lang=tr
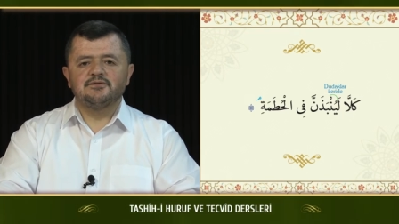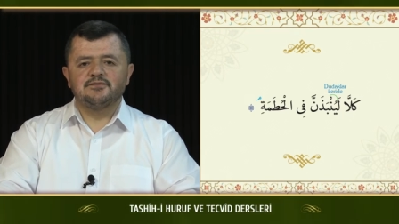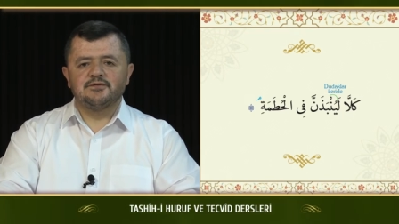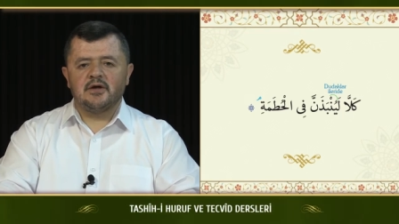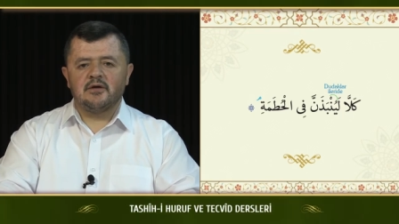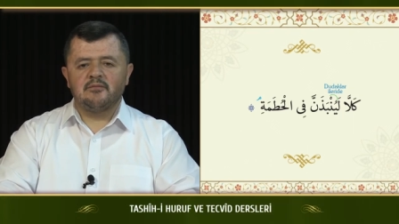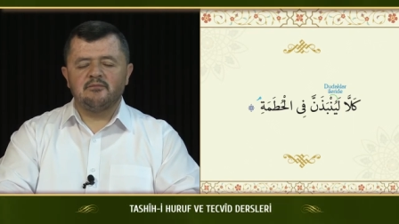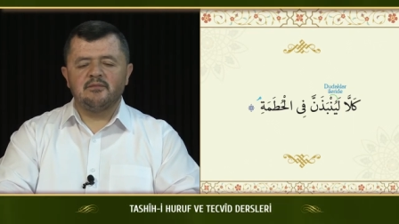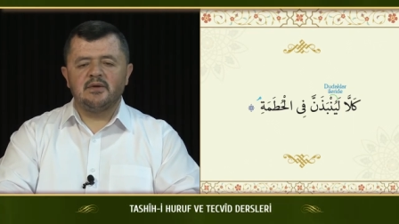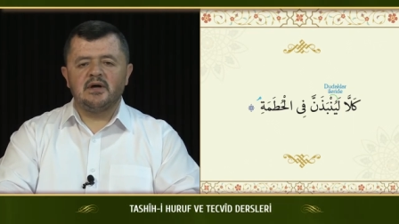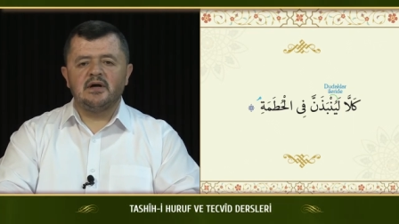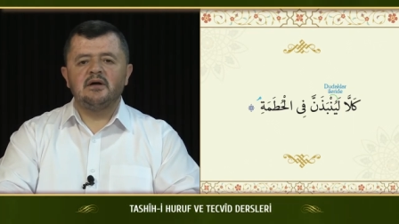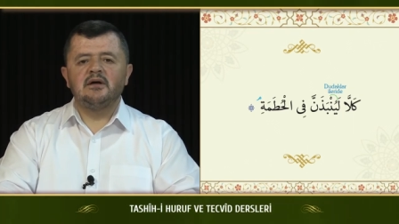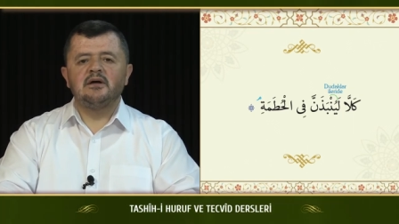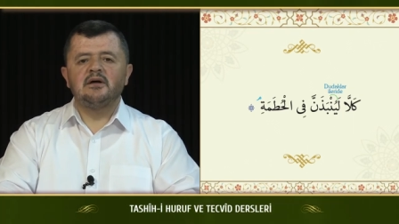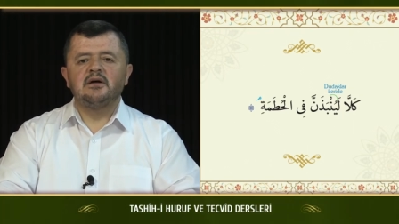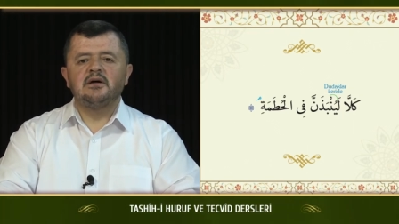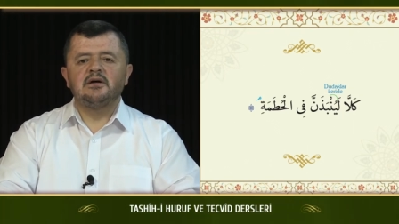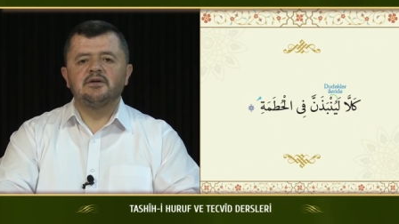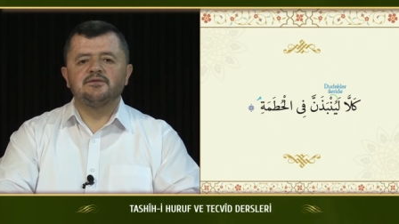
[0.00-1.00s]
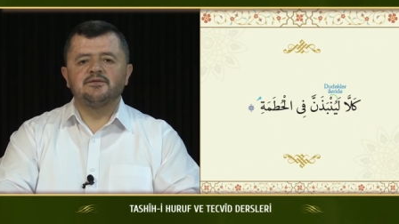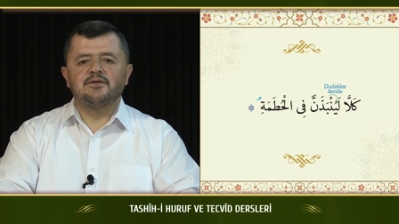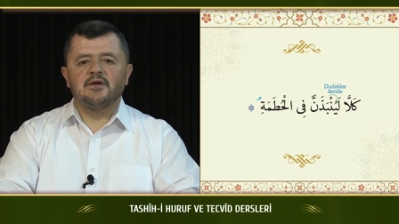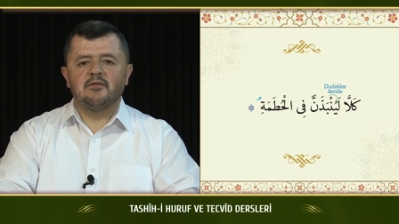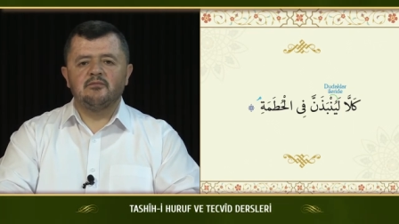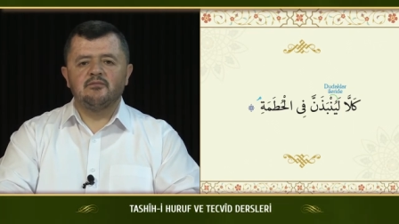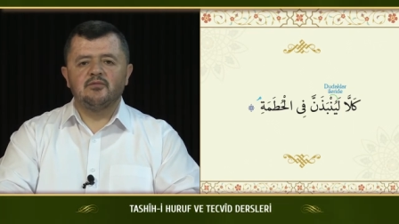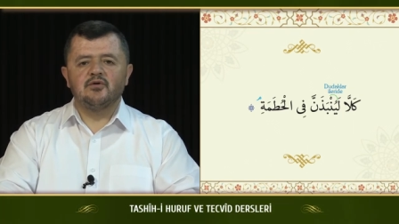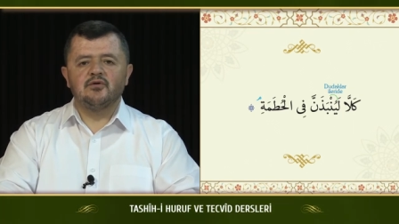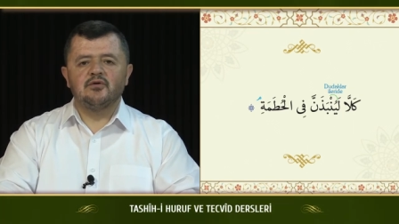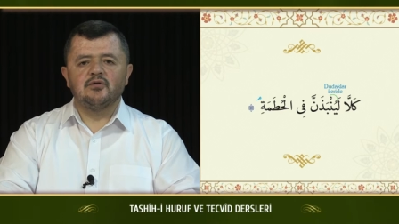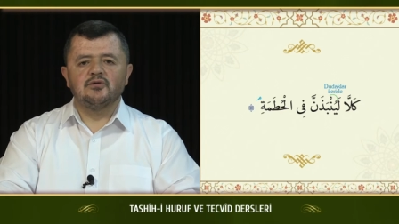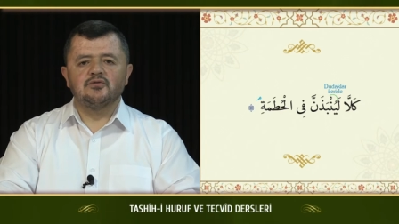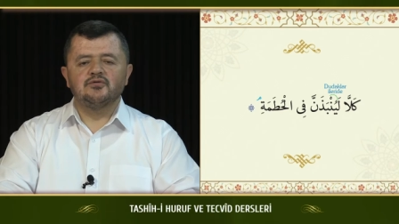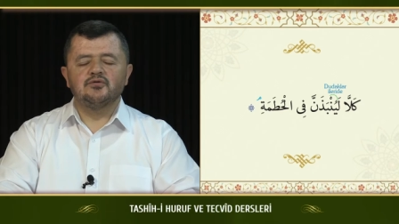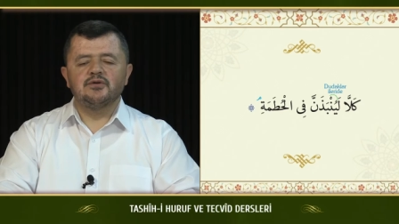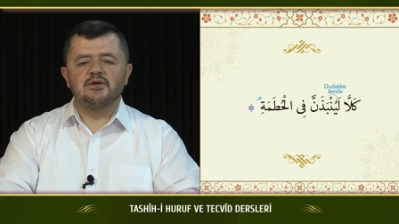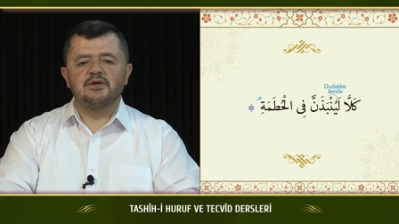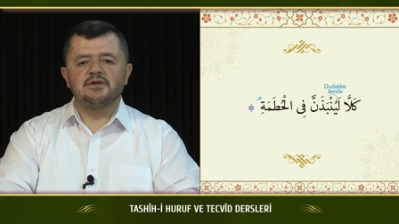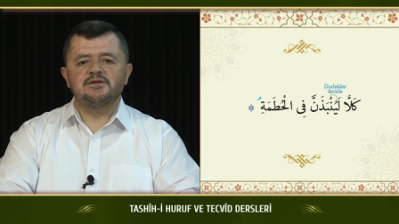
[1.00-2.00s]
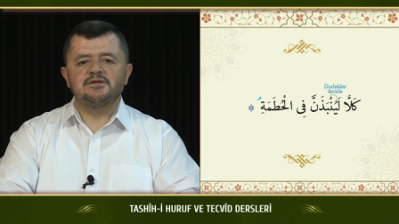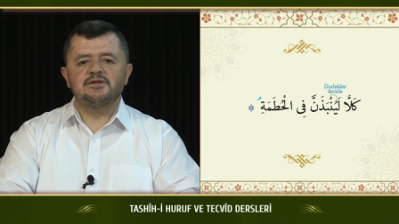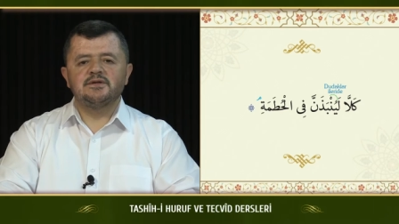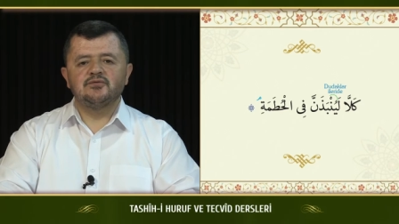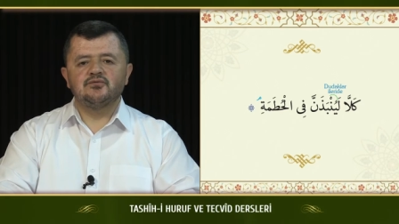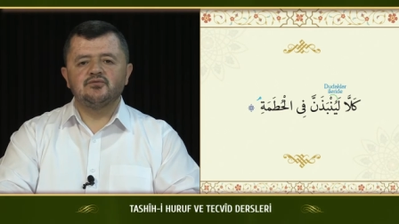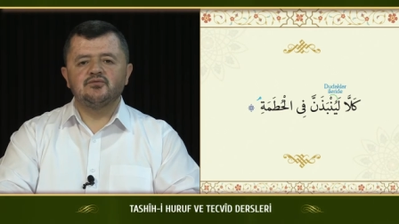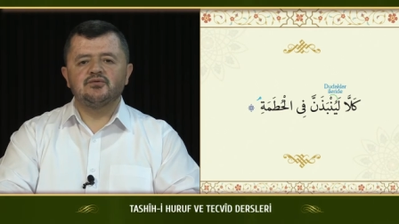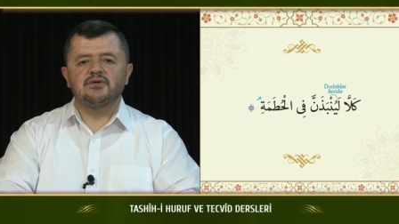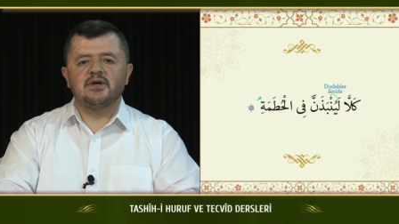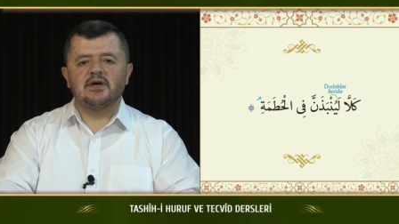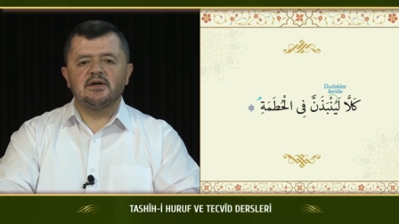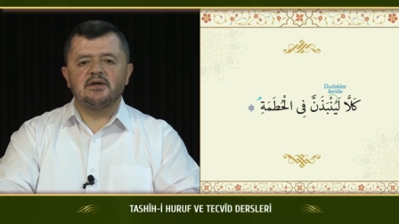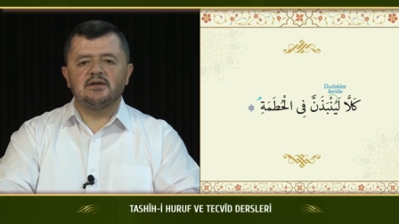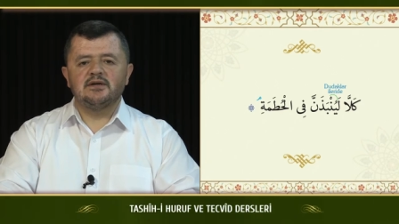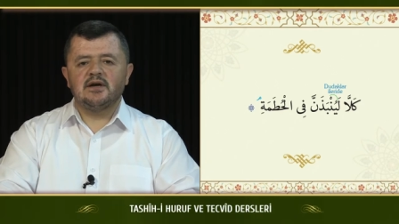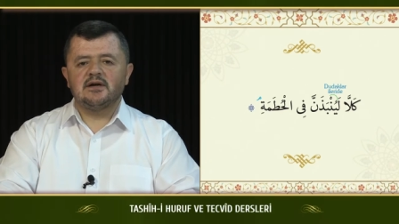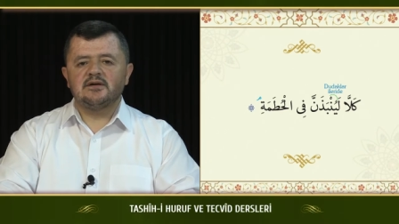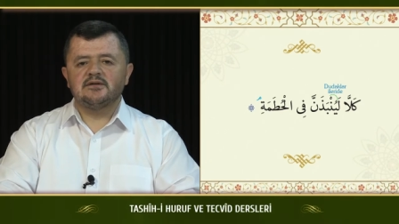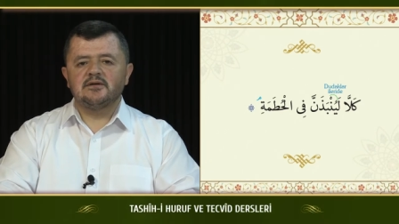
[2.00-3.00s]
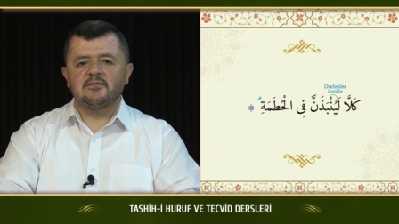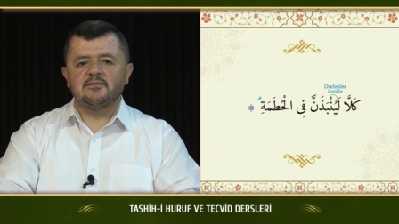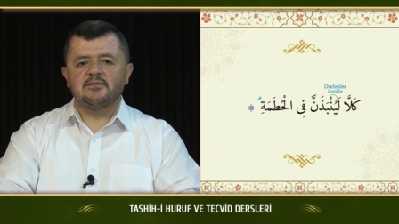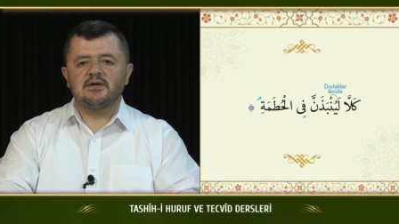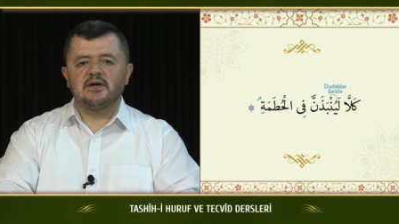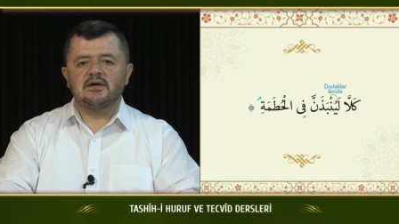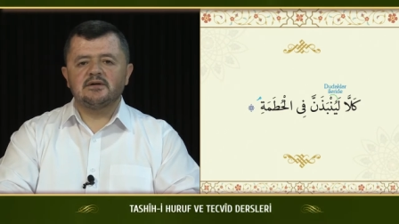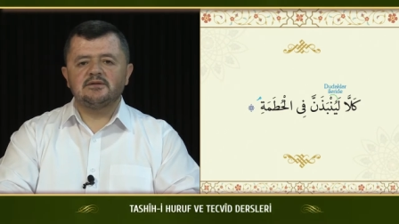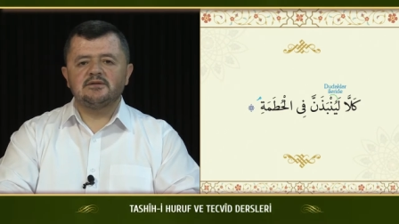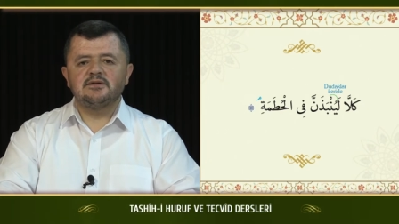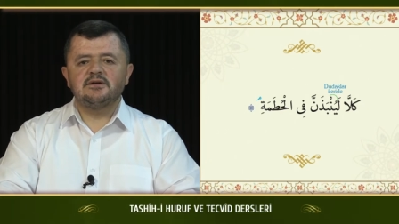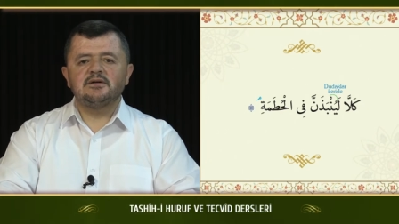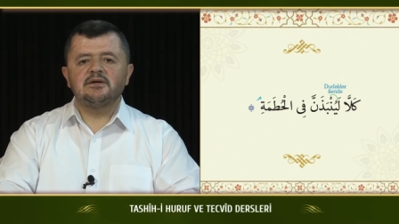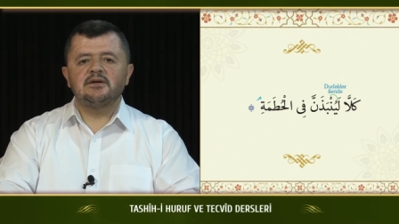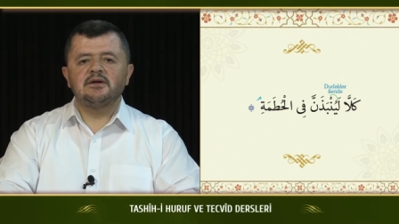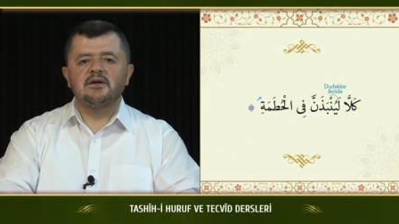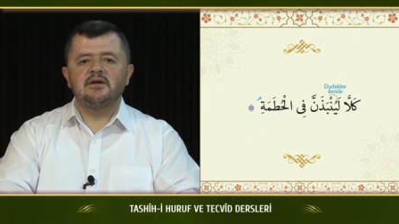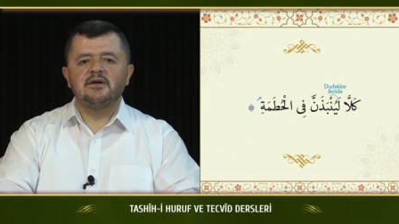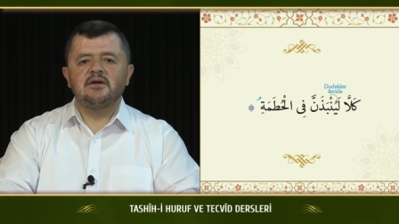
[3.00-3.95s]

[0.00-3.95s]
damme, damme olduğu için dudağı ileride bıraktık